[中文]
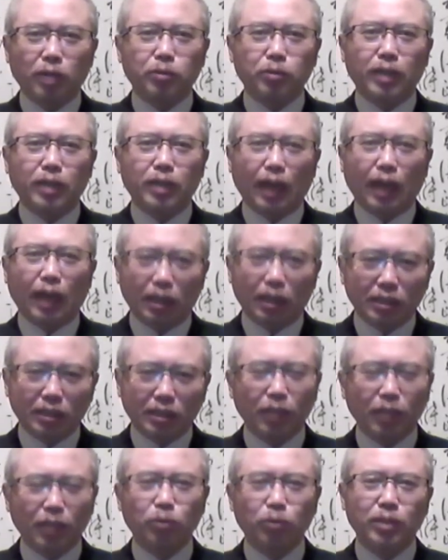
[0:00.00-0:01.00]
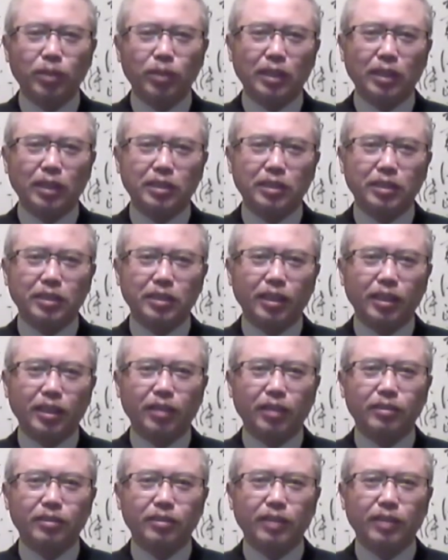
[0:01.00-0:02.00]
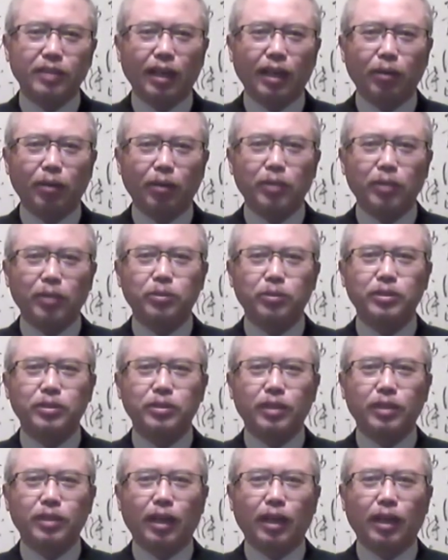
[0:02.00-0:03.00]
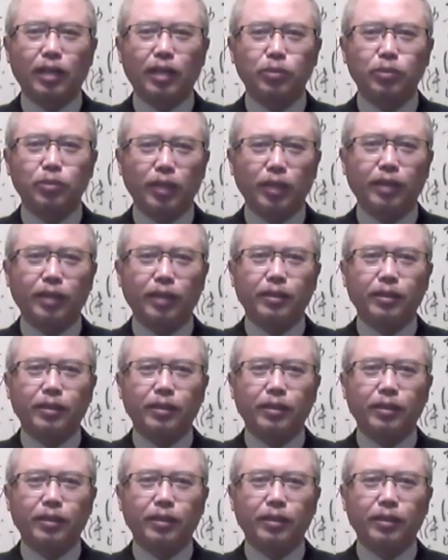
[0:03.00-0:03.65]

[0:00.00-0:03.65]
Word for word: 两千多家企业在海外投资啊，去年